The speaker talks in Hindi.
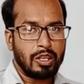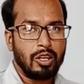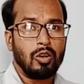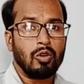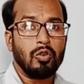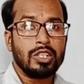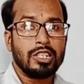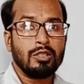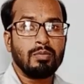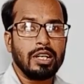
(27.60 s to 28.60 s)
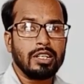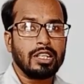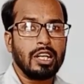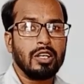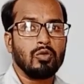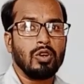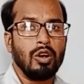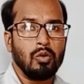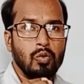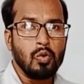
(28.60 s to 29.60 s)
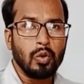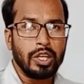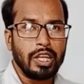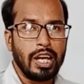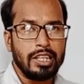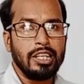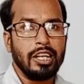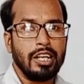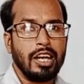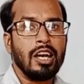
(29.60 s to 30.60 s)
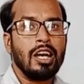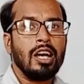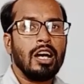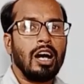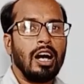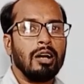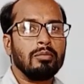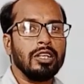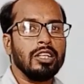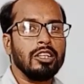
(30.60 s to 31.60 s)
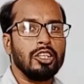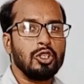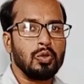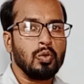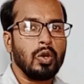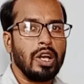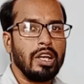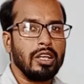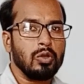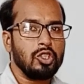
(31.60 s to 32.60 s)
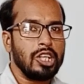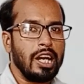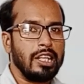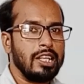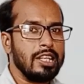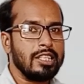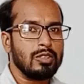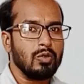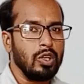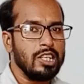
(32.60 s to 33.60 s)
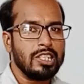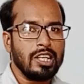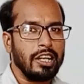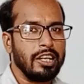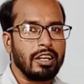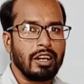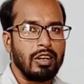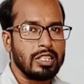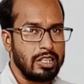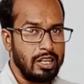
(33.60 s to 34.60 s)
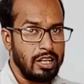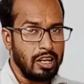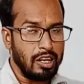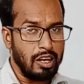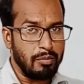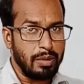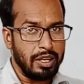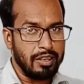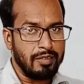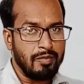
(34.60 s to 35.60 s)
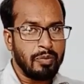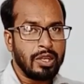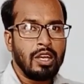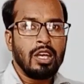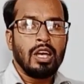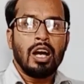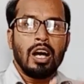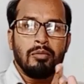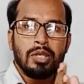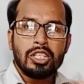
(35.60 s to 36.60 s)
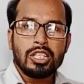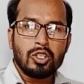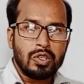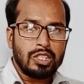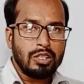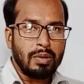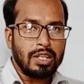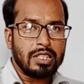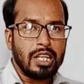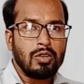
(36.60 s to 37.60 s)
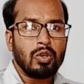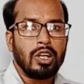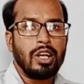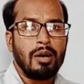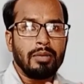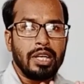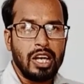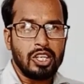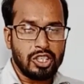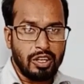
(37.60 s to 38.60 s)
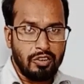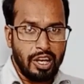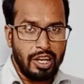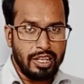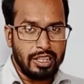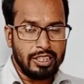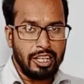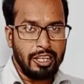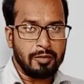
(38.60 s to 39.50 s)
और ओवरसीज़ पाकिस्तानियों को हकूक़ क्या दिए गए आप गिनती शुरू करेंगे तो शायद इस उंगली से आगे क्रॉस ना कर पाएँ हमेशा से ओवरसीज़ पाकिस्तानियों का नाम कैश करवाया जाता है